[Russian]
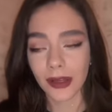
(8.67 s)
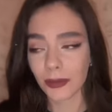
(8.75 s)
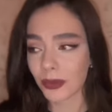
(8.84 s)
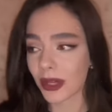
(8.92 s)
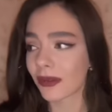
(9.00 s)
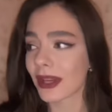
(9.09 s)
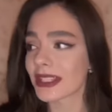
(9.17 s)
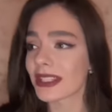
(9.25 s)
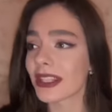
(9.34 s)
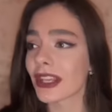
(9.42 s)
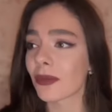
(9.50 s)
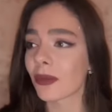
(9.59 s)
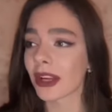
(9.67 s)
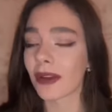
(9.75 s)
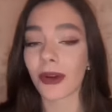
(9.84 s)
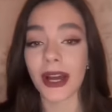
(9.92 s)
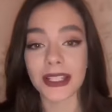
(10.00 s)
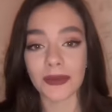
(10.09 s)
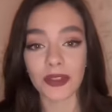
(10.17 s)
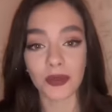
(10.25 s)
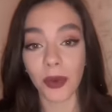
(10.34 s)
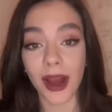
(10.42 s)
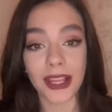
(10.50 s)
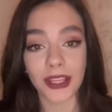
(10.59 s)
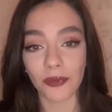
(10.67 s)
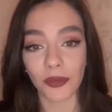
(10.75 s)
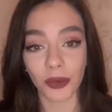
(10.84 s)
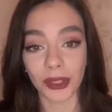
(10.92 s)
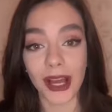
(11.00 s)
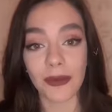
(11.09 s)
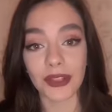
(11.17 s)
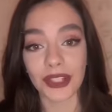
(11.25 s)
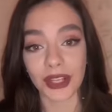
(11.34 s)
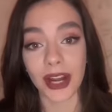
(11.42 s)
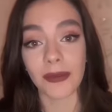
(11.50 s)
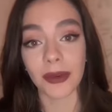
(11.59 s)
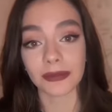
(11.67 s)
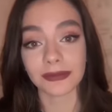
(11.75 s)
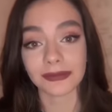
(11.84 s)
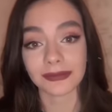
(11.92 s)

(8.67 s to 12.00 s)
По квартирам, кроватям, спальням, углам и шрамам.